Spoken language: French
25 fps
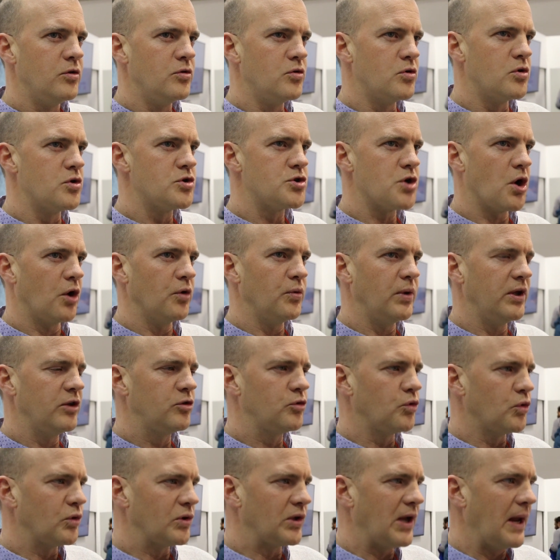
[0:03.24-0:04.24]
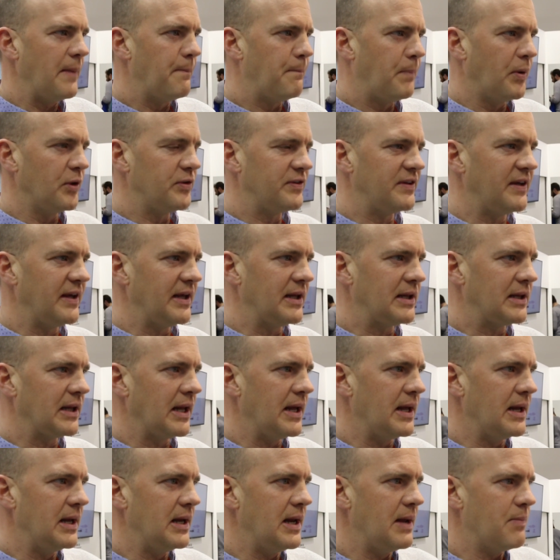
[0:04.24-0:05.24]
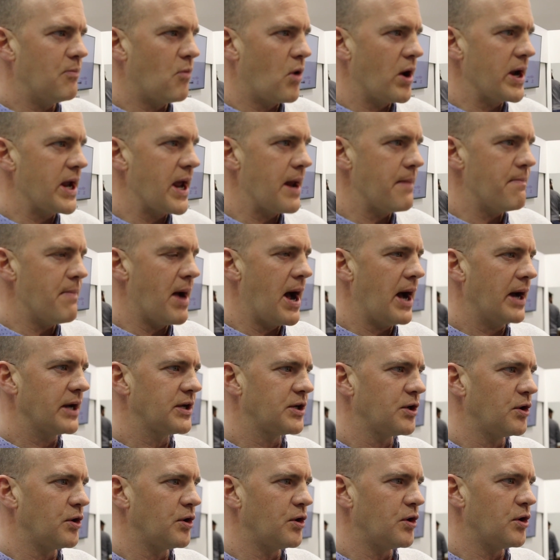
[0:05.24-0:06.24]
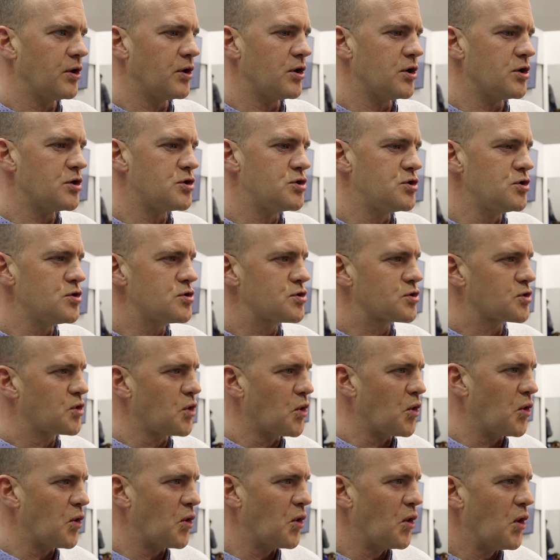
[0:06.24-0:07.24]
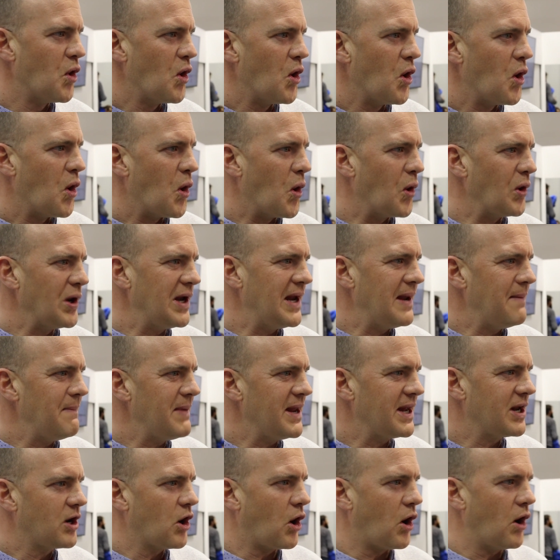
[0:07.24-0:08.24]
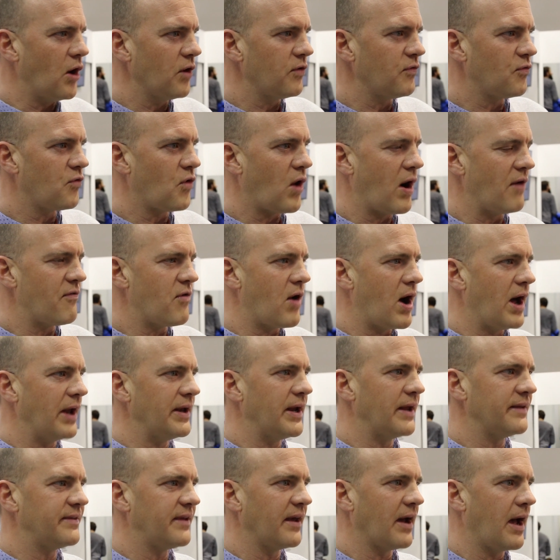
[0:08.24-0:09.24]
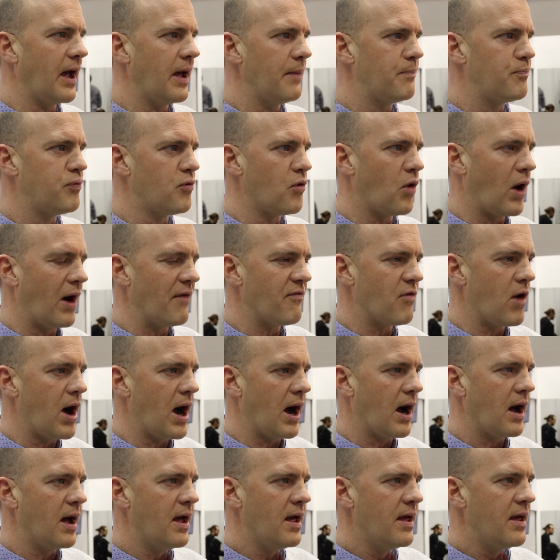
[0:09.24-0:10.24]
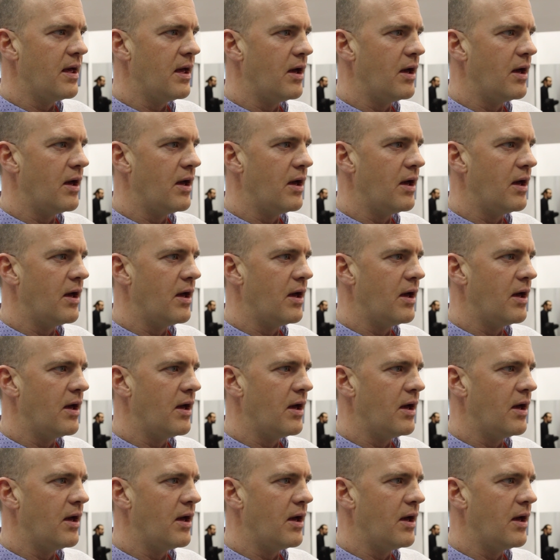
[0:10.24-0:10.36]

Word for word: Nous, aujourd'hui, toutes les petites, les, moyennes marques, euh, jusqu'aux limites grandes, vont avoir un intérêt pour avoir